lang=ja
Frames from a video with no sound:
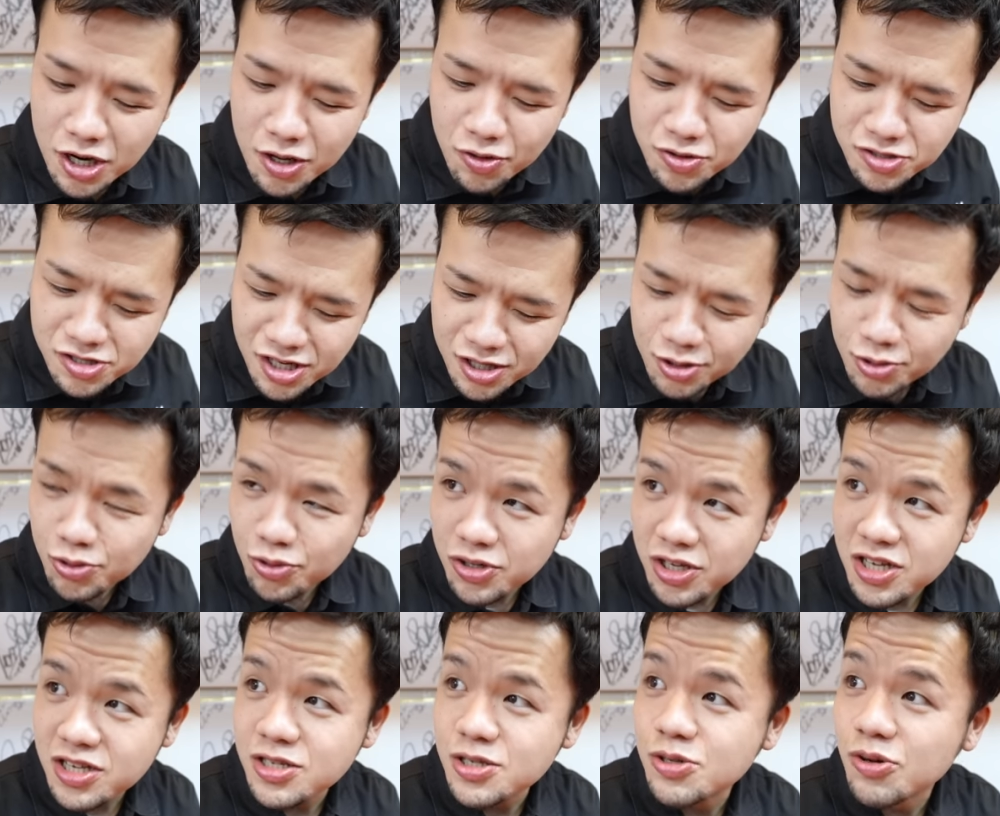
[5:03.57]
れをセット
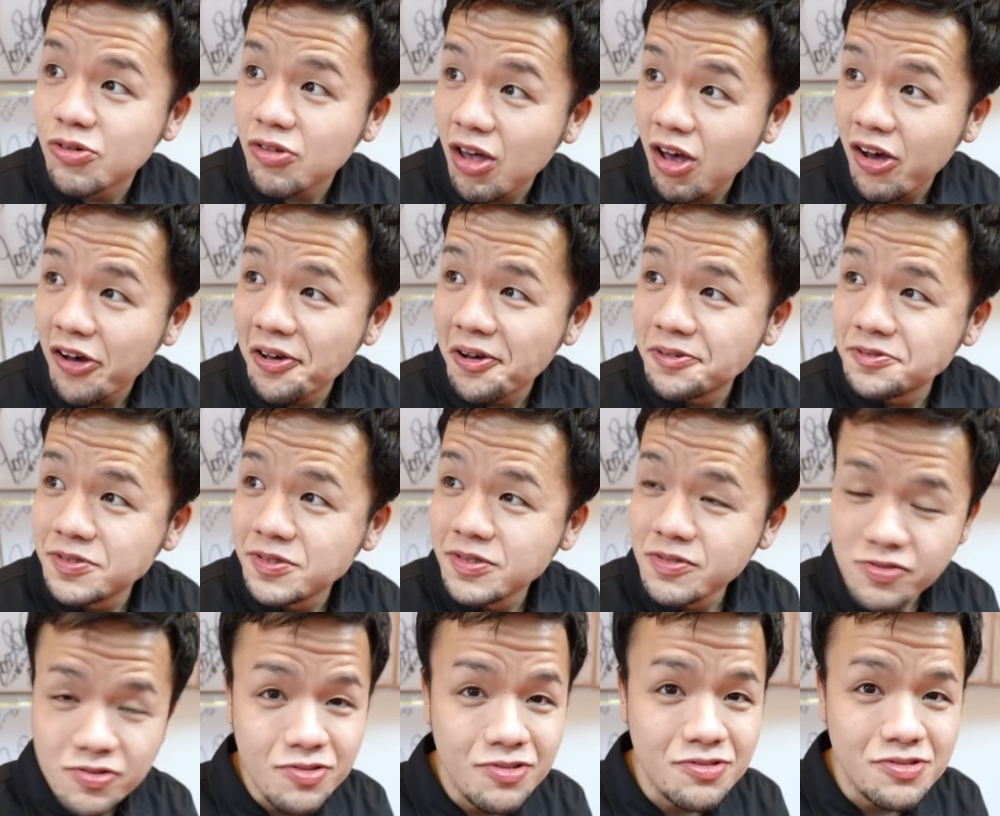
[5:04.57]
でいいっすよね。
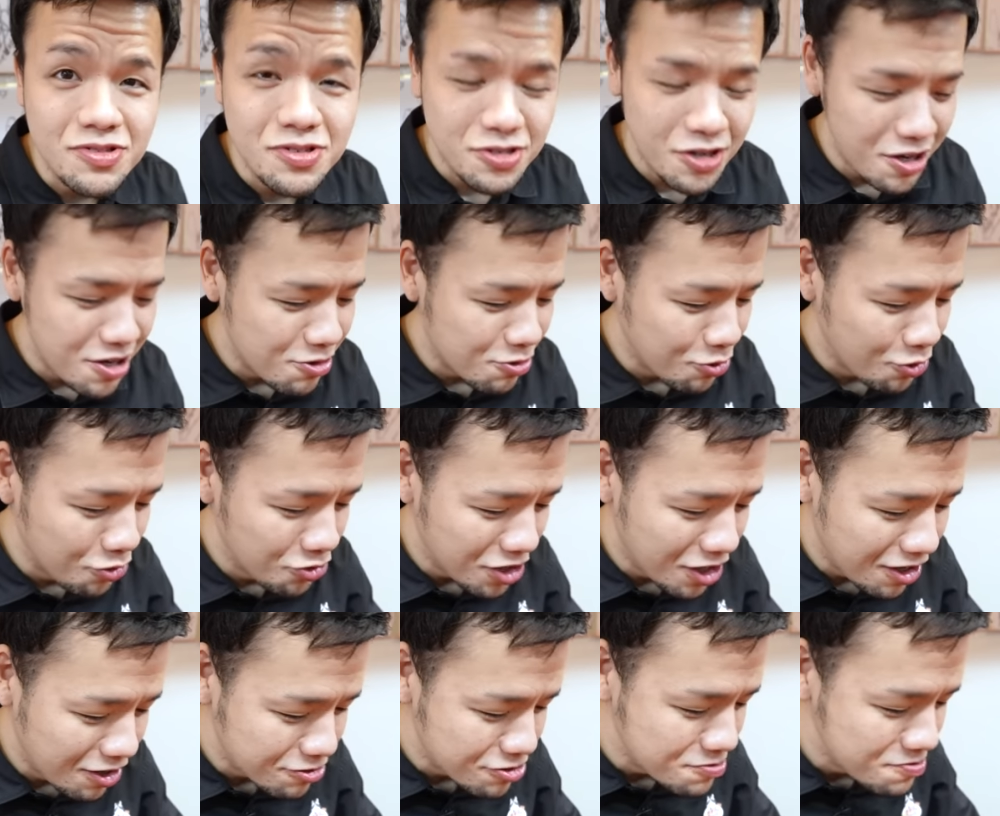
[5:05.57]
うん、最高
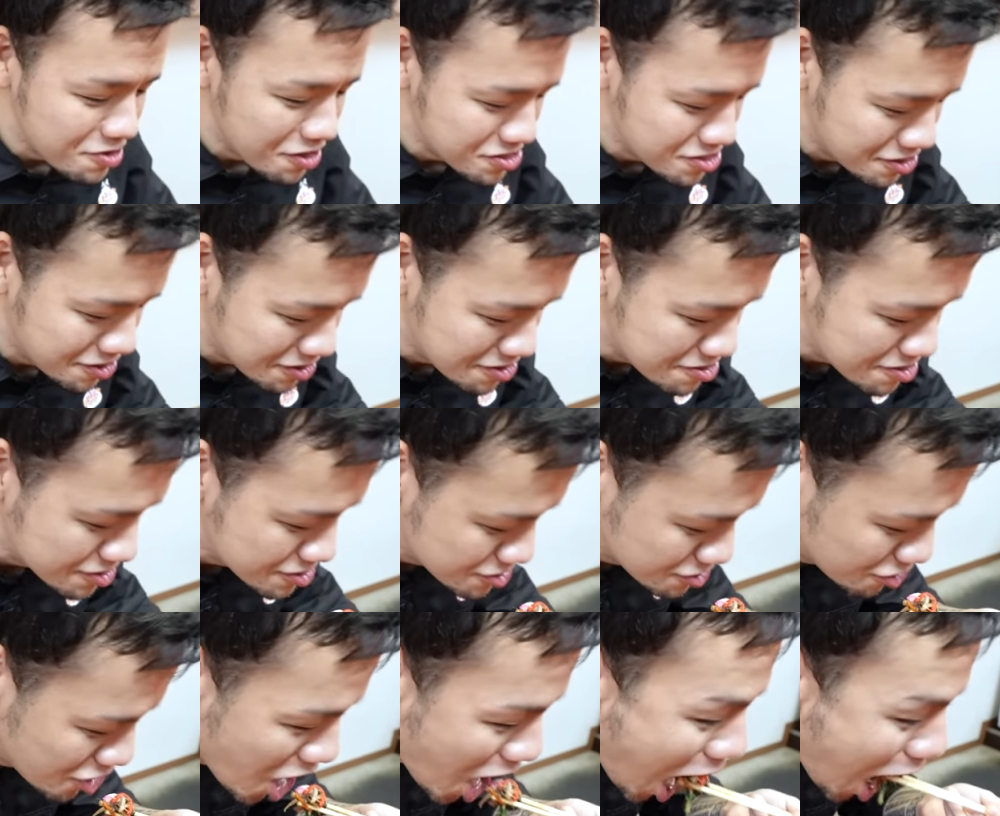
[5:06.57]
な組み合わせな気がす
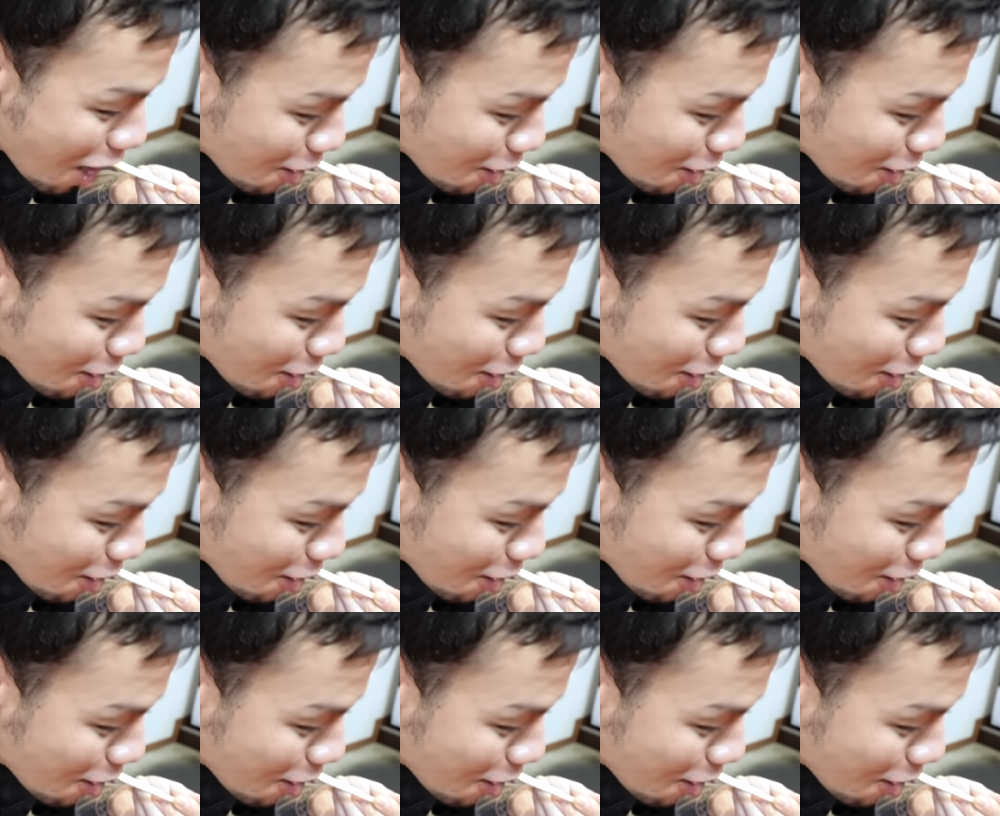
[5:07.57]
る。